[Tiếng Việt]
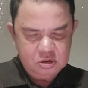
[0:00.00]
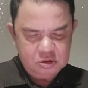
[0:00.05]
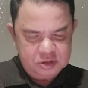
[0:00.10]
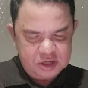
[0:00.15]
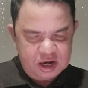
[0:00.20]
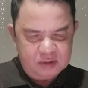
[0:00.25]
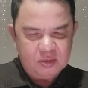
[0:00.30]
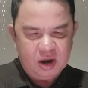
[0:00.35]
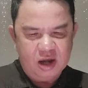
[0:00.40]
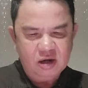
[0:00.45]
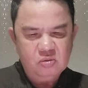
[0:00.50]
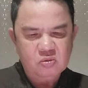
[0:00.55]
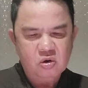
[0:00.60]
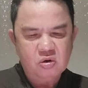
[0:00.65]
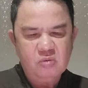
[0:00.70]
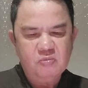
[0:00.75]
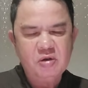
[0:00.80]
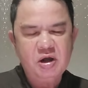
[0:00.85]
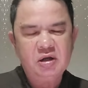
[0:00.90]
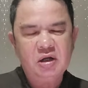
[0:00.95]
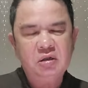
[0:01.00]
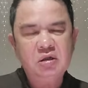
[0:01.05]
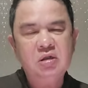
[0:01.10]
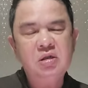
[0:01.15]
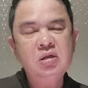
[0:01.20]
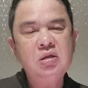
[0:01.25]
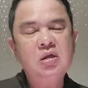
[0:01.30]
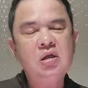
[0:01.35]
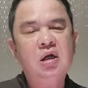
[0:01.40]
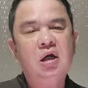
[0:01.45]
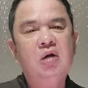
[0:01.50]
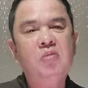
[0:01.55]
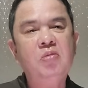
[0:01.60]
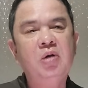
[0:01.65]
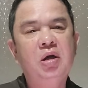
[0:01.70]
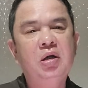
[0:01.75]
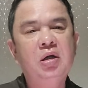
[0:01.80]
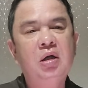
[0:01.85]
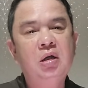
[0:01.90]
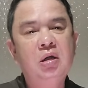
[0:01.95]
Văn bản của Bộ Công an khẳng định, tức là công
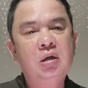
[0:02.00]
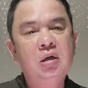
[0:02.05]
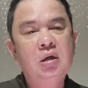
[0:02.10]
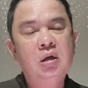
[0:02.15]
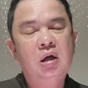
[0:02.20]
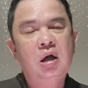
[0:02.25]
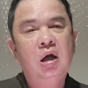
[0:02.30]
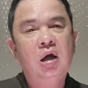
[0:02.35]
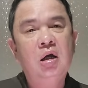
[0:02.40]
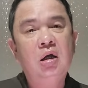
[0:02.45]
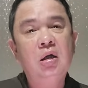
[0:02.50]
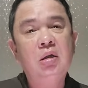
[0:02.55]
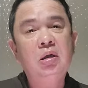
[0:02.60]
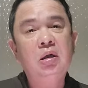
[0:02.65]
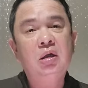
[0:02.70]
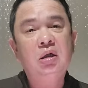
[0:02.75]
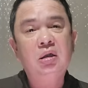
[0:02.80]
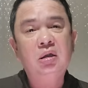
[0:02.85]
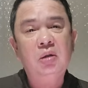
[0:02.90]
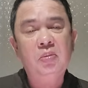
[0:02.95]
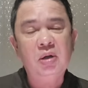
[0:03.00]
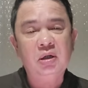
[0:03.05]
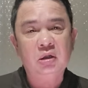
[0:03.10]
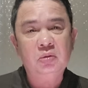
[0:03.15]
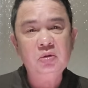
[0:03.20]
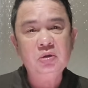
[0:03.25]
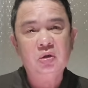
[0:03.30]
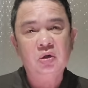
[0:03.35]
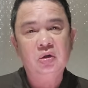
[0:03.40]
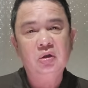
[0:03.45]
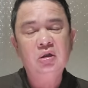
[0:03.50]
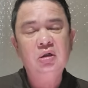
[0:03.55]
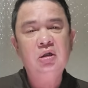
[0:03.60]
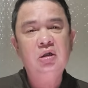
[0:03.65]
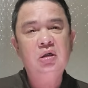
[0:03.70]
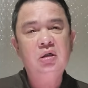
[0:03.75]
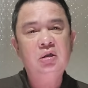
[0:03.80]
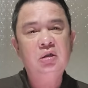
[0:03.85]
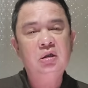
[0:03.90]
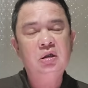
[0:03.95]
an à, công an tỉnh Bình Thuận
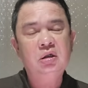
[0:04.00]
à,